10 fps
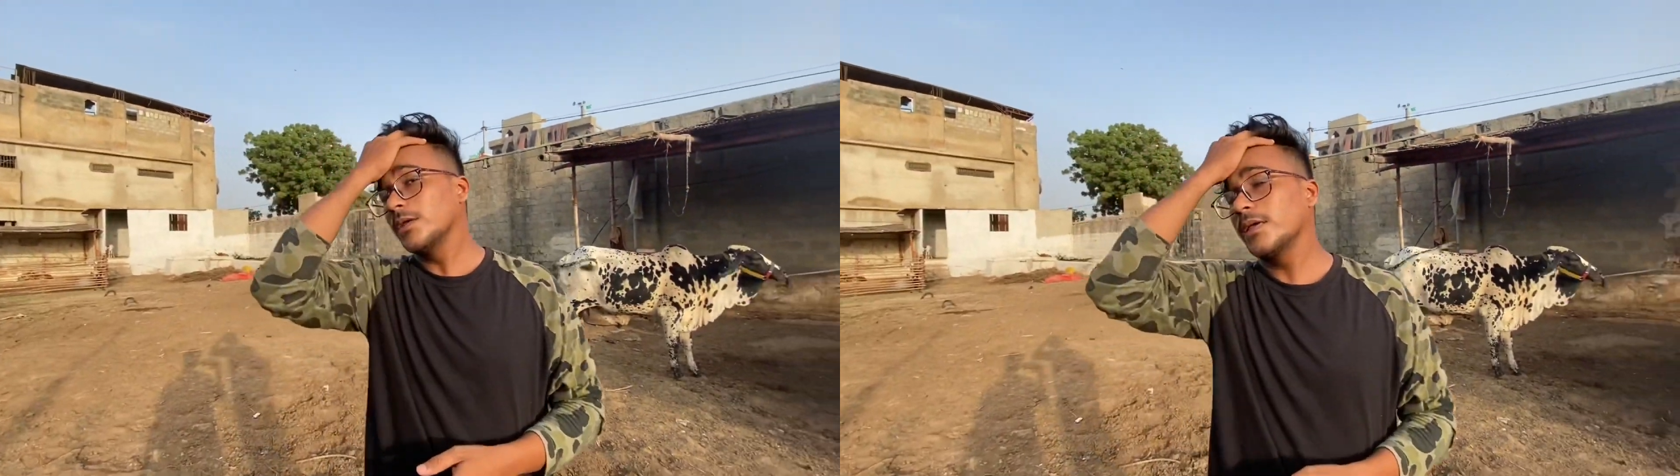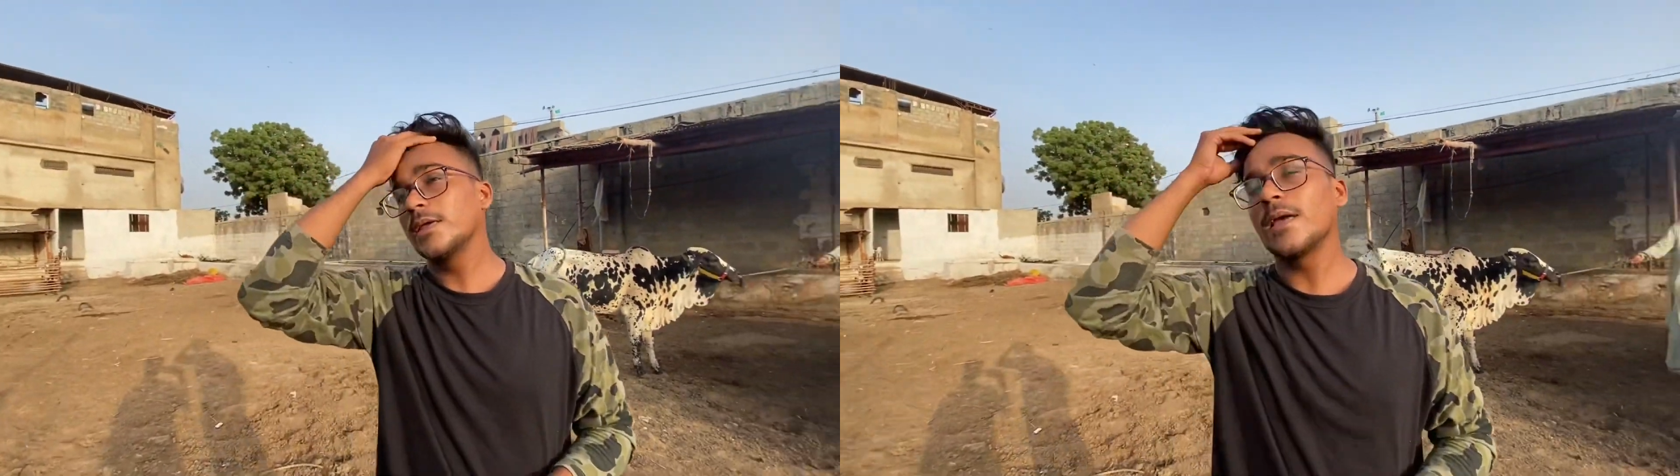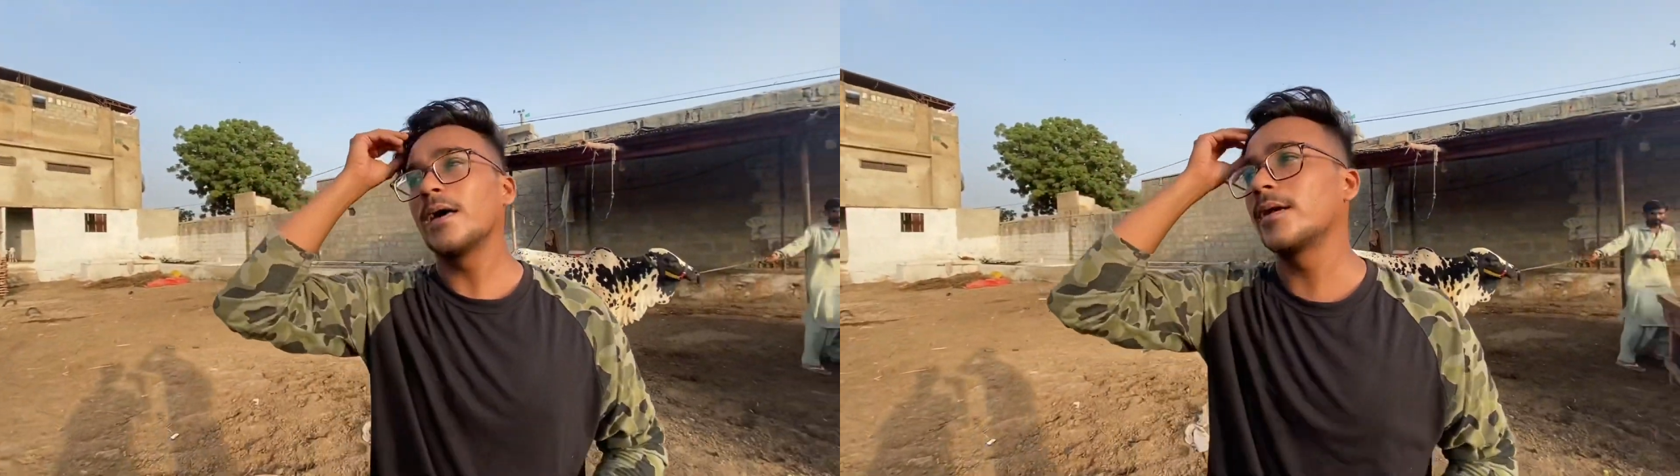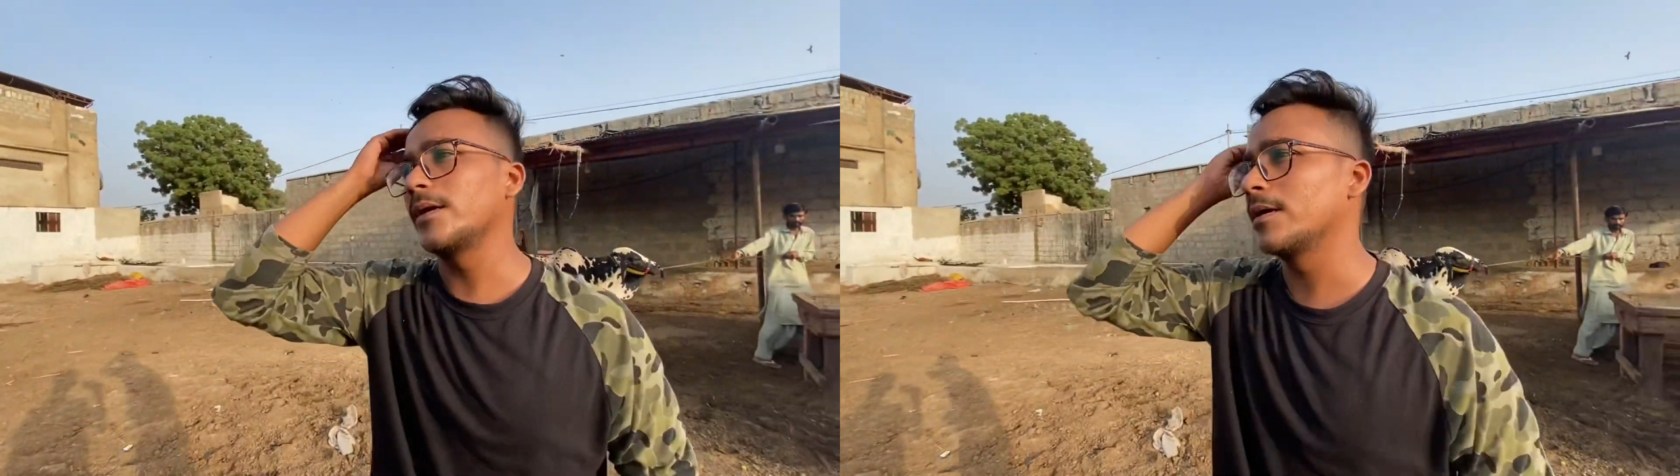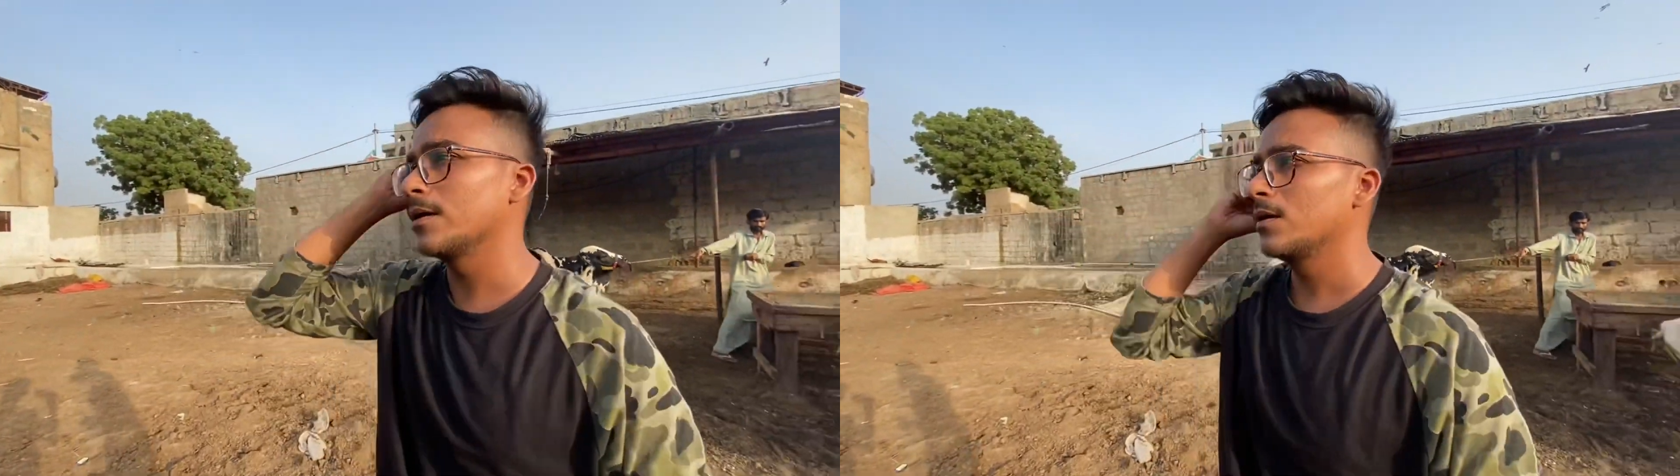ये क्या
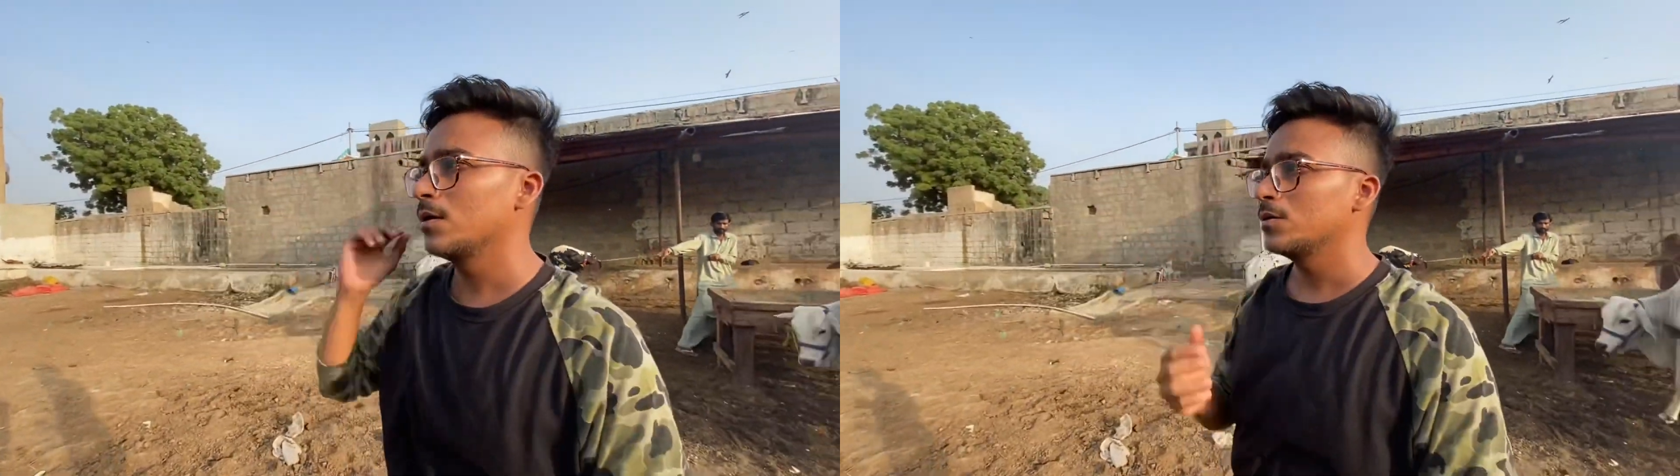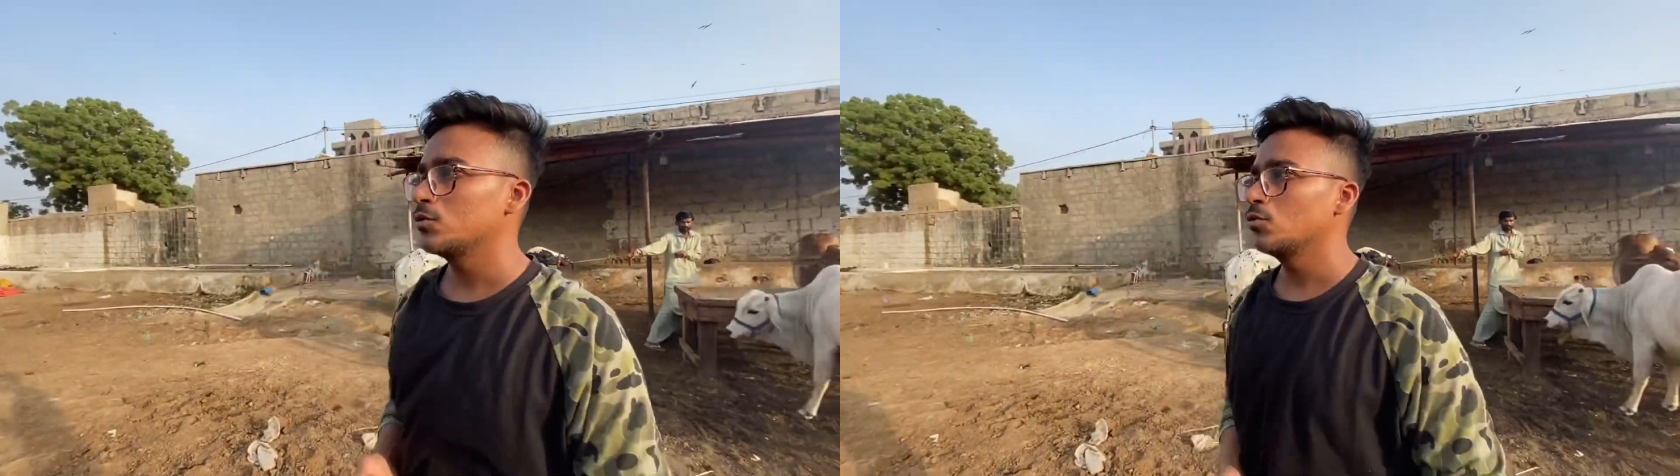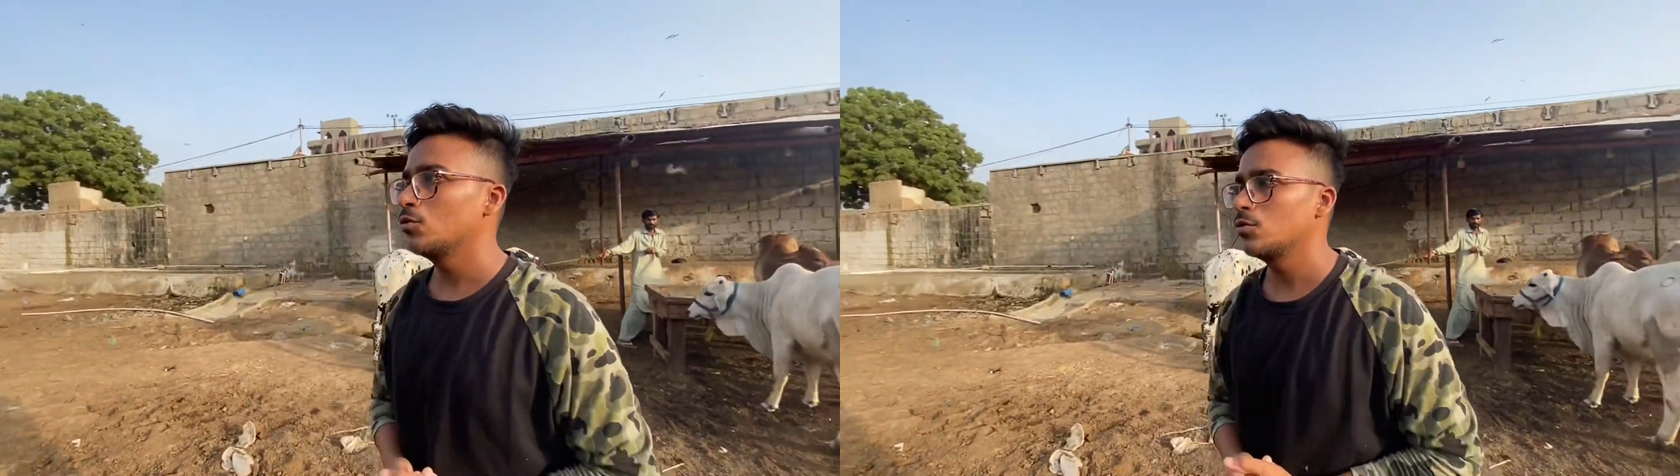रेट है तो